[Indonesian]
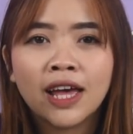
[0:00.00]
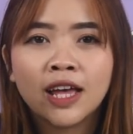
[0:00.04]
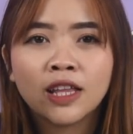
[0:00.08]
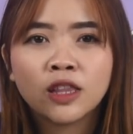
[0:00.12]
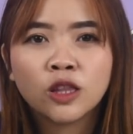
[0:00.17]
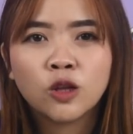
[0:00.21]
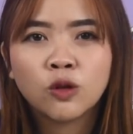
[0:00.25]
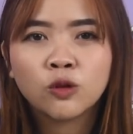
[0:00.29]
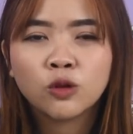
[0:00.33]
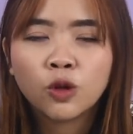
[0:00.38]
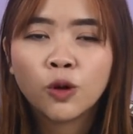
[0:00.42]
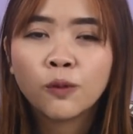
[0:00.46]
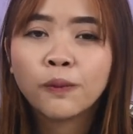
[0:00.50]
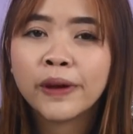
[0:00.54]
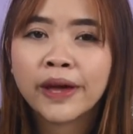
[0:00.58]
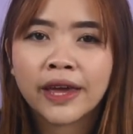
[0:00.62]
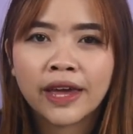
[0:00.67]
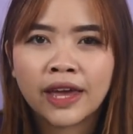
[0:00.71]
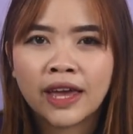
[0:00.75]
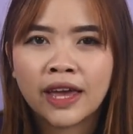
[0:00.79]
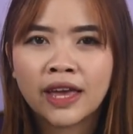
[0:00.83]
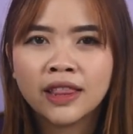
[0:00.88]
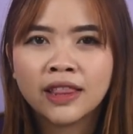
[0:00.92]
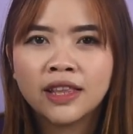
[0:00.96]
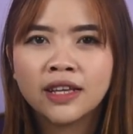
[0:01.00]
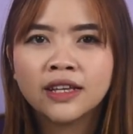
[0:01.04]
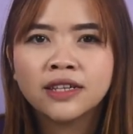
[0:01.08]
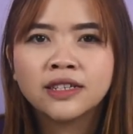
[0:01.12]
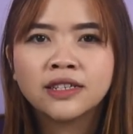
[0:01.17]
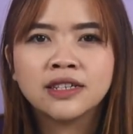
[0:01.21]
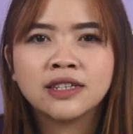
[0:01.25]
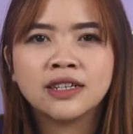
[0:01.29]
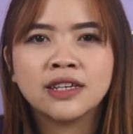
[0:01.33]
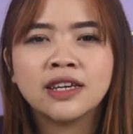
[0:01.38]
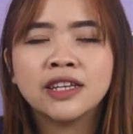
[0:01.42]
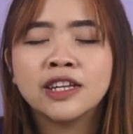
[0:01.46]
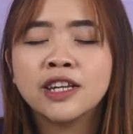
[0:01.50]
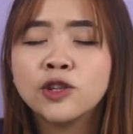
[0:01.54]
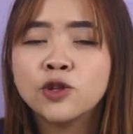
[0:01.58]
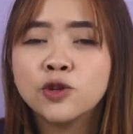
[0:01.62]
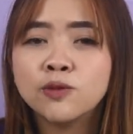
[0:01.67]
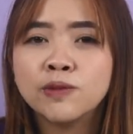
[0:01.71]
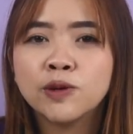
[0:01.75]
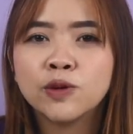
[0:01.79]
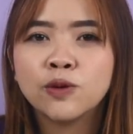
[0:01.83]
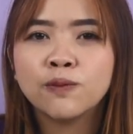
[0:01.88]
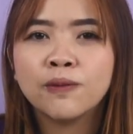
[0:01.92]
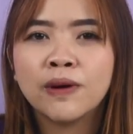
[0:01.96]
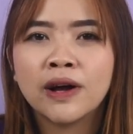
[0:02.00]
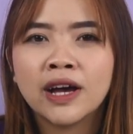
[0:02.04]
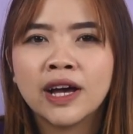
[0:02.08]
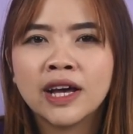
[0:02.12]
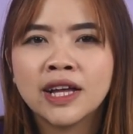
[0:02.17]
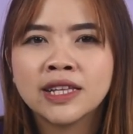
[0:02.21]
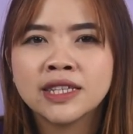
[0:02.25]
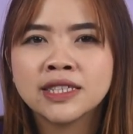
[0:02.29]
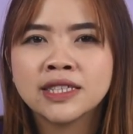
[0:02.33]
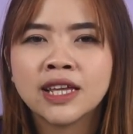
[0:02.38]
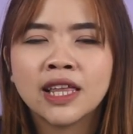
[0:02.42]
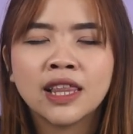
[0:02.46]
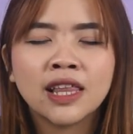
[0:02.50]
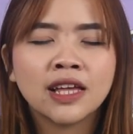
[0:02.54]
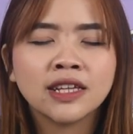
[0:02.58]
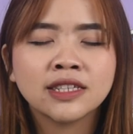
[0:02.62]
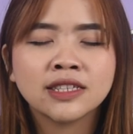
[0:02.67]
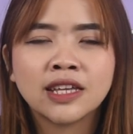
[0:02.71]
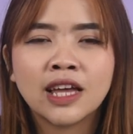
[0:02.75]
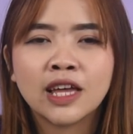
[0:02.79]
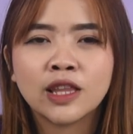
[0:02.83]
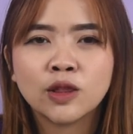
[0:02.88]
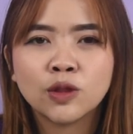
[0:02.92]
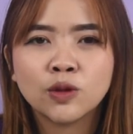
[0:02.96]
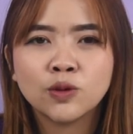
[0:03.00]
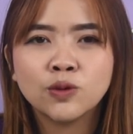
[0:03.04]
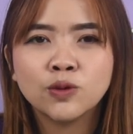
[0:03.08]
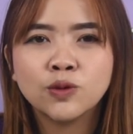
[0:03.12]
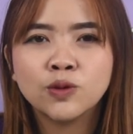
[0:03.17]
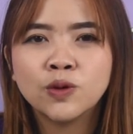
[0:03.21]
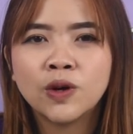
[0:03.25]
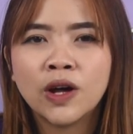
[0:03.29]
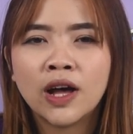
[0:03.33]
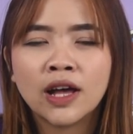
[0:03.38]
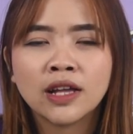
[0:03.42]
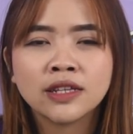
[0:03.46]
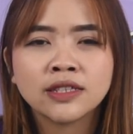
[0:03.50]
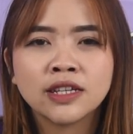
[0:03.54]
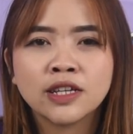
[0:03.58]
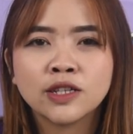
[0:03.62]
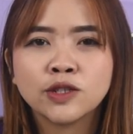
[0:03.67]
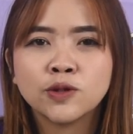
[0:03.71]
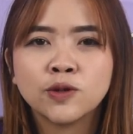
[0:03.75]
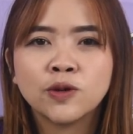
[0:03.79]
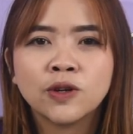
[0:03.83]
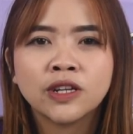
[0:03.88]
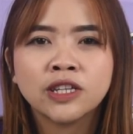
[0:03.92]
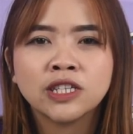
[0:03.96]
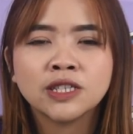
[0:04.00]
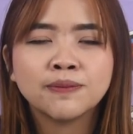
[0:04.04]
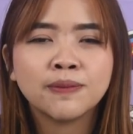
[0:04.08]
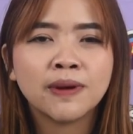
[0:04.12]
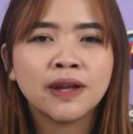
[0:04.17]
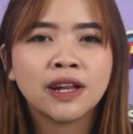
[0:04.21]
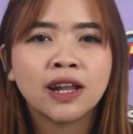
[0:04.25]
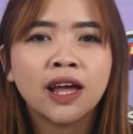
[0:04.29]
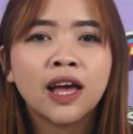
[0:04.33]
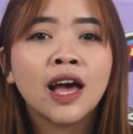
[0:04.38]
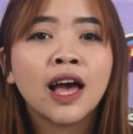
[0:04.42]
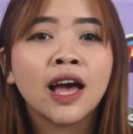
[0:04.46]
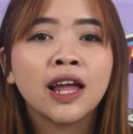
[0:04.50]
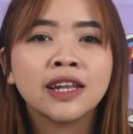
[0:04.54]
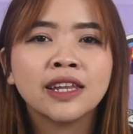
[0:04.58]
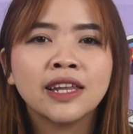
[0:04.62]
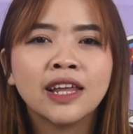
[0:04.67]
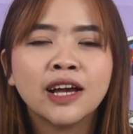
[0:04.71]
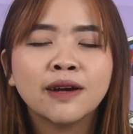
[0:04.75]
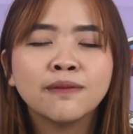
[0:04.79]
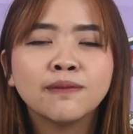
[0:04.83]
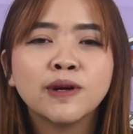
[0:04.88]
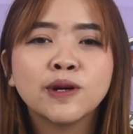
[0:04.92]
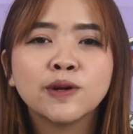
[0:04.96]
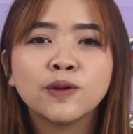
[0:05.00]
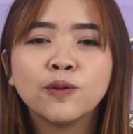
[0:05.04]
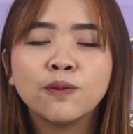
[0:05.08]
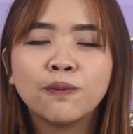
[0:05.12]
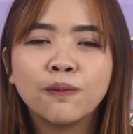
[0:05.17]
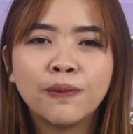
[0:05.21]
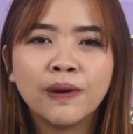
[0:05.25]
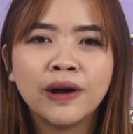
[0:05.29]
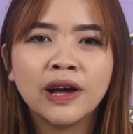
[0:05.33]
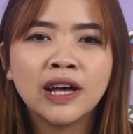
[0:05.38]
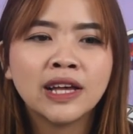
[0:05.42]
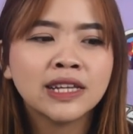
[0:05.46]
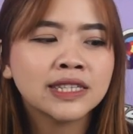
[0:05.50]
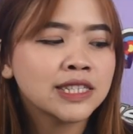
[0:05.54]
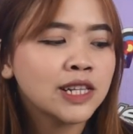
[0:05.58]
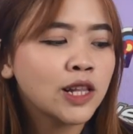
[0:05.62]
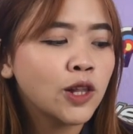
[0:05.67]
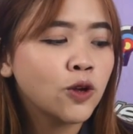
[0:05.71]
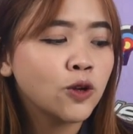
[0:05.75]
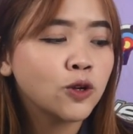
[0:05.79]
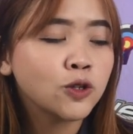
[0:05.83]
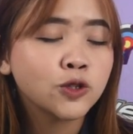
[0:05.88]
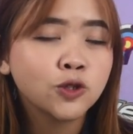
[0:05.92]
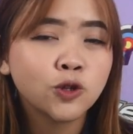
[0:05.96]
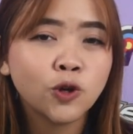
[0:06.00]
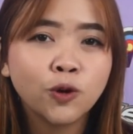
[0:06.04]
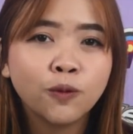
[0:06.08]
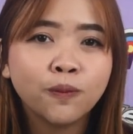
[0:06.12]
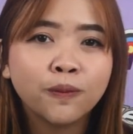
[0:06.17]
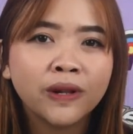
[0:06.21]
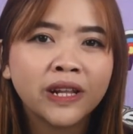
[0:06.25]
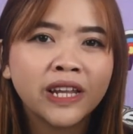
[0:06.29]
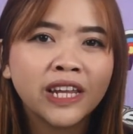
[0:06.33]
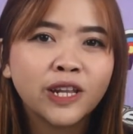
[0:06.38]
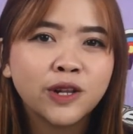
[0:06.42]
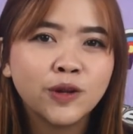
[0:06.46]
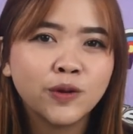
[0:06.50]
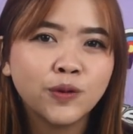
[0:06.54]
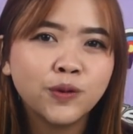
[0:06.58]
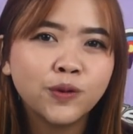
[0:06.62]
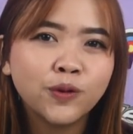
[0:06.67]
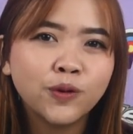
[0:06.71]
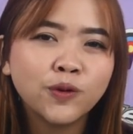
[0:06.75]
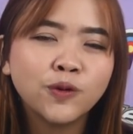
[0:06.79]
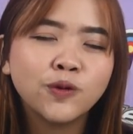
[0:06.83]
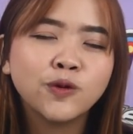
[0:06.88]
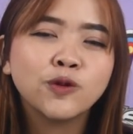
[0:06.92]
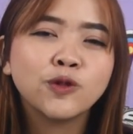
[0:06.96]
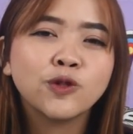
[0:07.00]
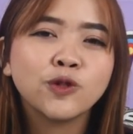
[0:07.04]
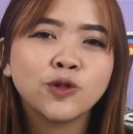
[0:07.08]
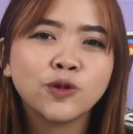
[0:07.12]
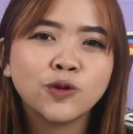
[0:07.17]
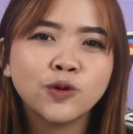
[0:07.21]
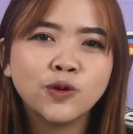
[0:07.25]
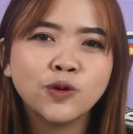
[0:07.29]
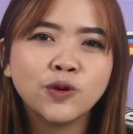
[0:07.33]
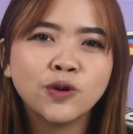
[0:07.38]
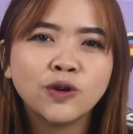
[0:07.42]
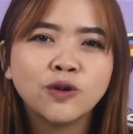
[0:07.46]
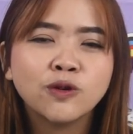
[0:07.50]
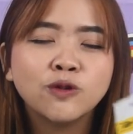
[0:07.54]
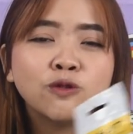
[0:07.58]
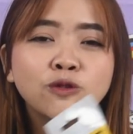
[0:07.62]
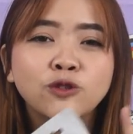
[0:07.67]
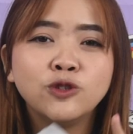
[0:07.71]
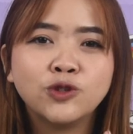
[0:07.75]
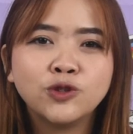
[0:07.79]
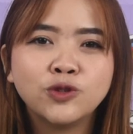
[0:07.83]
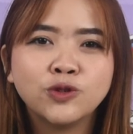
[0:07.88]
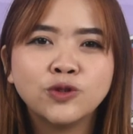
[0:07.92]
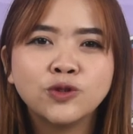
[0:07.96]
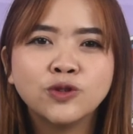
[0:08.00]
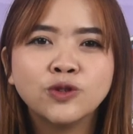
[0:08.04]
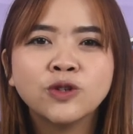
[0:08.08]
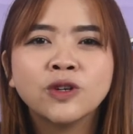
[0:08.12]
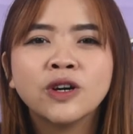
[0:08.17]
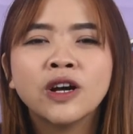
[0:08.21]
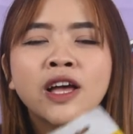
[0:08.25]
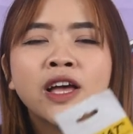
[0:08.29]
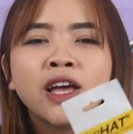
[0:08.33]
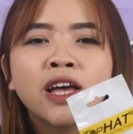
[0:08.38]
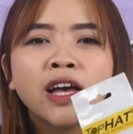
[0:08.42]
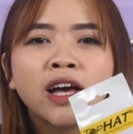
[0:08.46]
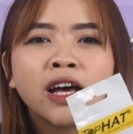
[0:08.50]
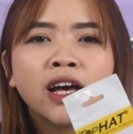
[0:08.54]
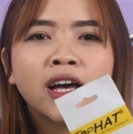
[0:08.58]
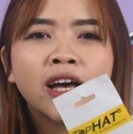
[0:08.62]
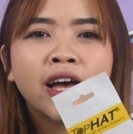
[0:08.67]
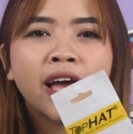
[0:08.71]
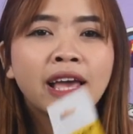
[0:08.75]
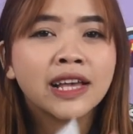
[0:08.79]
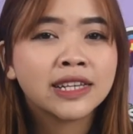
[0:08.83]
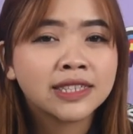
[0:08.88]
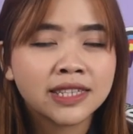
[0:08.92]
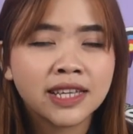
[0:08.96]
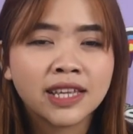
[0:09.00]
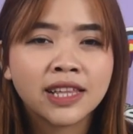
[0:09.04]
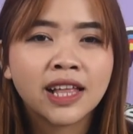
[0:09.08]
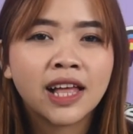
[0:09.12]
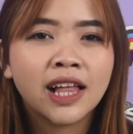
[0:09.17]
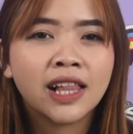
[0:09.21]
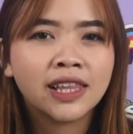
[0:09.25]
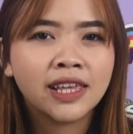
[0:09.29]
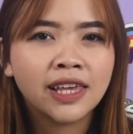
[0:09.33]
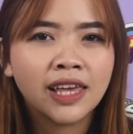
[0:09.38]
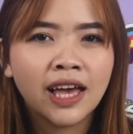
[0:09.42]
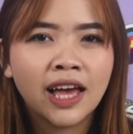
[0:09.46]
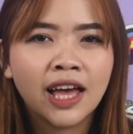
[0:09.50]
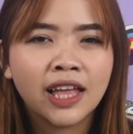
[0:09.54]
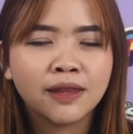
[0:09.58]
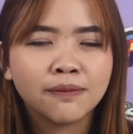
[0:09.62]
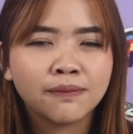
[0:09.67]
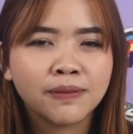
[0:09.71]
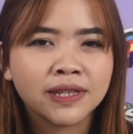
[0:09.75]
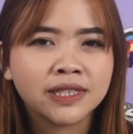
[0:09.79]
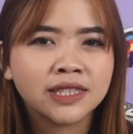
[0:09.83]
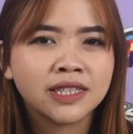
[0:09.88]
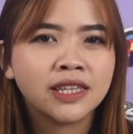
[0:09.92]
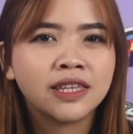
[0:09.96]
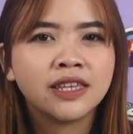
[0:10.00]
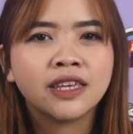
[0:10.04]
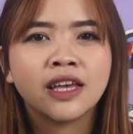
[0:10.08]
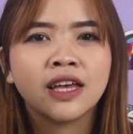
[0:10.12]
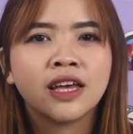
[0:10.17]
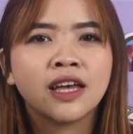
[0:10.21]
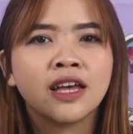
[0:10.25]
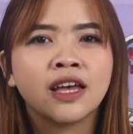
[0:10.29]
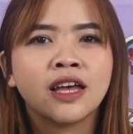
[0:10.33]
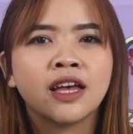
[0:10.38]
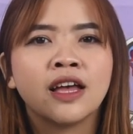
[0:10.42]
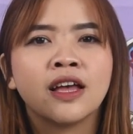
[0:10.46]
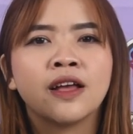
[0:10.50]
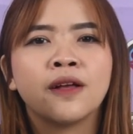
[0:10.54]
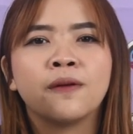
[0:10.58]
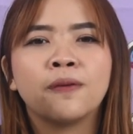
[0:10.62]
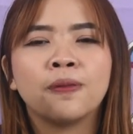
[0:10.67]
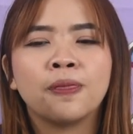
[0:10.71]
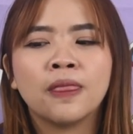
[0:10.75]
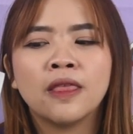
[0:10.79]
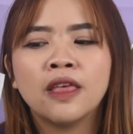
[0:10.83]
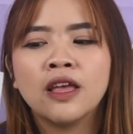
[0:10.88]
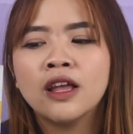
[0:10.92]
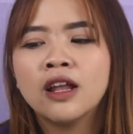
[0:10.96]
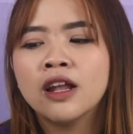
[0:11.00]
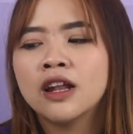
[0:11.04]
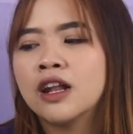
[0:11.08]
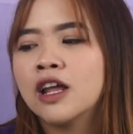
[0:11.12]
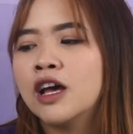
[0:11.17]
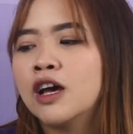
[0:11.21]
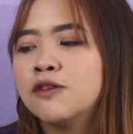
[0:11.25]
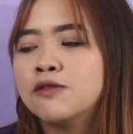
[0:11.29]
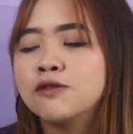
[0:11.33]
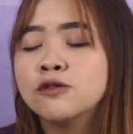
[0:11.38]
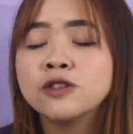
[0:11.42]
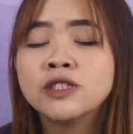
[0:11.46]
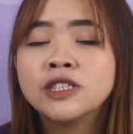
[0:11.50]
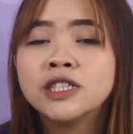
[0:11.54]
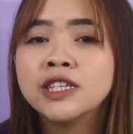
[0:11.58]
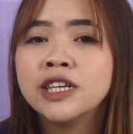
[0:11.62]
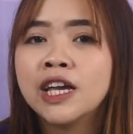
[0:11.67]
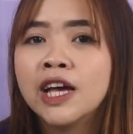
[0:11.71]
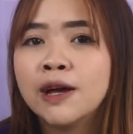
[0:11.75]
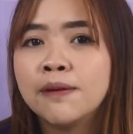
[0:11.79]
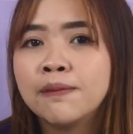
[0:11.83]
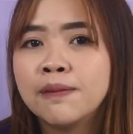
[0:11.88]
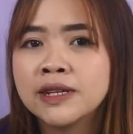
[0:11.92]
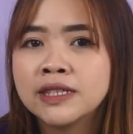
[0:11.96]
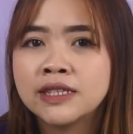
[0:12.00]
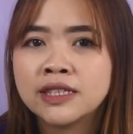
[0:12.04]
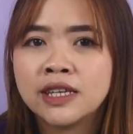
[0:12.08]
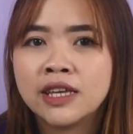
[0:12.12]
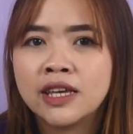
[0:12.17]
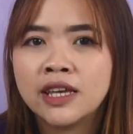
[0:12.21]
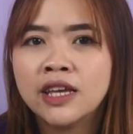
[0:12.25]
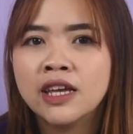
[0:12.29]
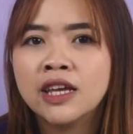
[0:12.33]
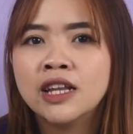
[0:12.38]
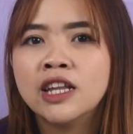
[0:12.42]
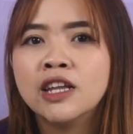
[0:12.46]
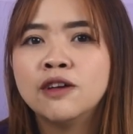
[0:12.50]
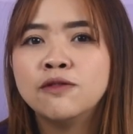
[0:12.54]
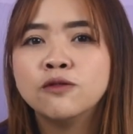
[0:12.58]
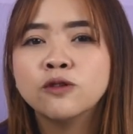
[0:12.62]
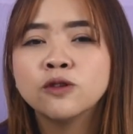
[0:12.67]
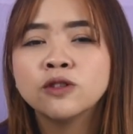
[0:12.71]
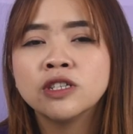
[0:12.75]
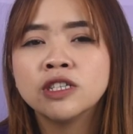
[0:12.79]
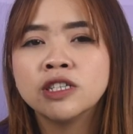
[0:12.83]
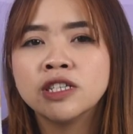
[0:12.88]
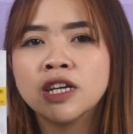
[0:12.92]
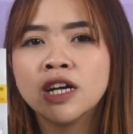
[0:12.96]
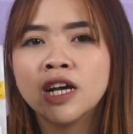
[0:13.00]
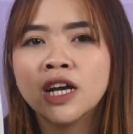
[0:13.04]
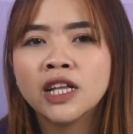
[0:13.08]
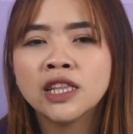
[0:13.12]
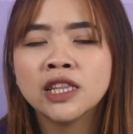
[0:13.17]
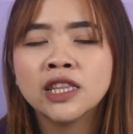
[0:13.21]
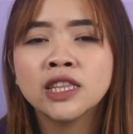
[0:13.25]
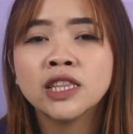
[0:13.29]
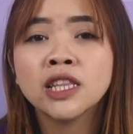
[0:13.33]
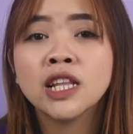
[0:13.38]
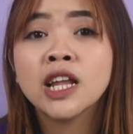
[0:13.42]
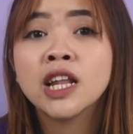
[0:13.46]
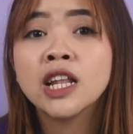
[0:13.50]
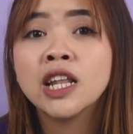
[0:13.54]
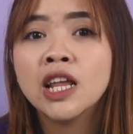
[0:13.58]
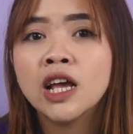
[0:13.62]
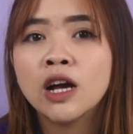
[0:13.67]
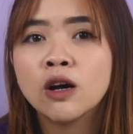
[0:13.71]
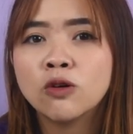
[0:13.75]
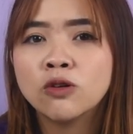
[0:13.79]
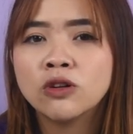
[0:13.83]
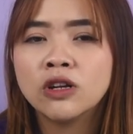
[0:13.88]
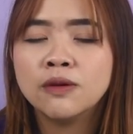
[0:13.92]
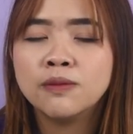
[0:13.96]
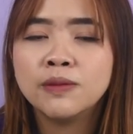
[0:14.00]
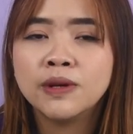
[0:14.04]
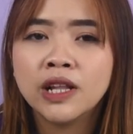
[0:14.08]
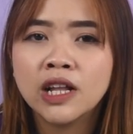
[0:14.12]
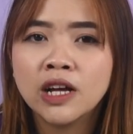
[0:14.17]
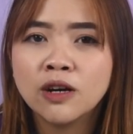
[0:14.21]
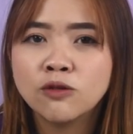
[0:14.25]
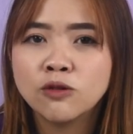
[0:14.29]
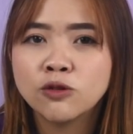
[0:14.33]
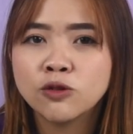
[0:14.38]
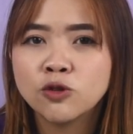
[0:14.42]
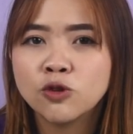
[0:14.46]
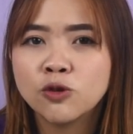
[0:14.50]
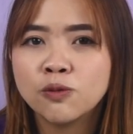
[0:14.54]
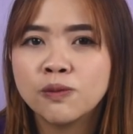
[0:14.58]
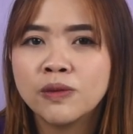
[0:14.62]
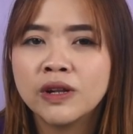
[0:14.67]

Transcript: atau top hat e, ini tuh merupakan salah satu aksesoris panahan yang berupa selongsong pelindung untuk ujung extend kalian pastinya Nah, fungsinya apa sih? Ini fungsinya kan tadi aku udah bilang untuk